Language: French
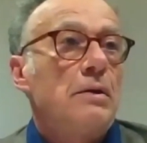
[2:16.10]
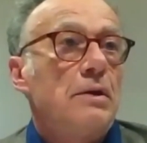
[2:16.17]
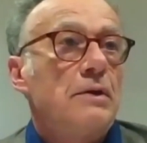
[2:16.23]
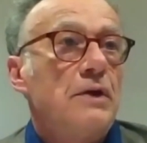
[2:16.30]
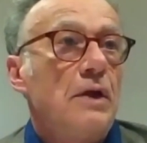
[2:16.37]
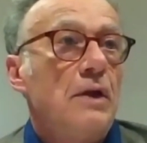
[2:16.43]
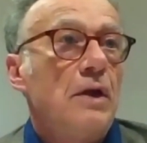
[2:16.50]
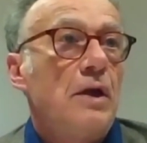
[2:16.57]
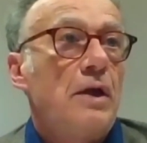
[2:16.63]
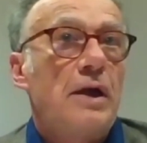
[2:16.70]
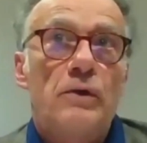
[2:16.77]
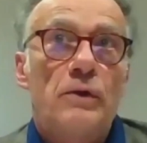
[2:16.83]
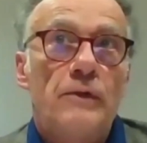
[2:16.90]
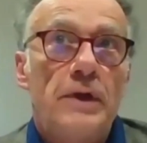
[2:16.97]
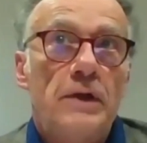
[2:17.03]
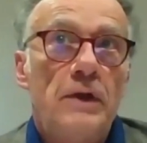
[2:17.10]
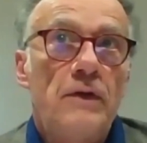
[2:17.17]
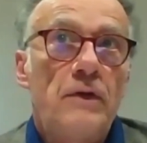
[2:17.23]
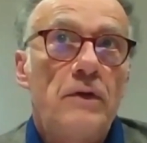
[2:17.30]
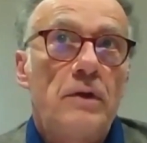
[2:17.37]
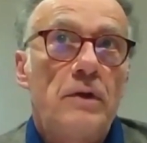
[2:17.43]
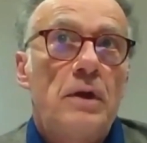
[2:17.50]
les années
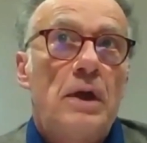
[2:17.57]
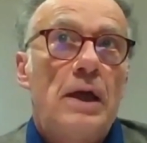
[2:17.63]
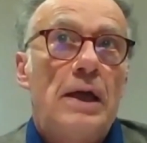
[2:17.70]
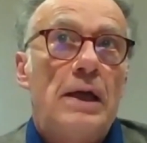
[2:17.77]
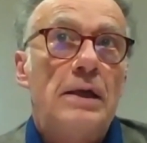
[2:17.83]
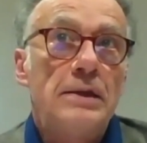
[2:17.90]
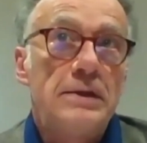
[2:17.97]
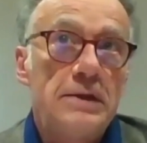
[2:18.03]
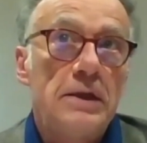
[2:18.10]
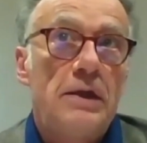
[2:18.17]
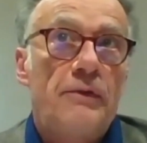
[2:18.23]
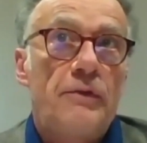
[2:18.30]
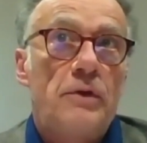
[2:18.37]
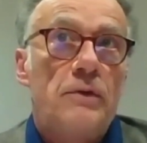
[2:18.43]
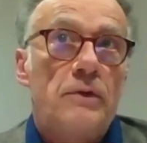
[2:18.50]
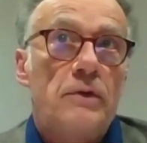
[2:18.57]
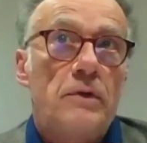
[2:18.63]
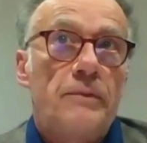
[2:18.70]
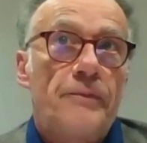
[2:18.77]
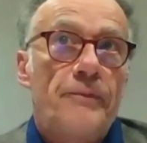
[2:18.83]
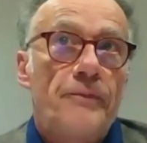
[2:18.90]
90, l'insignifiance,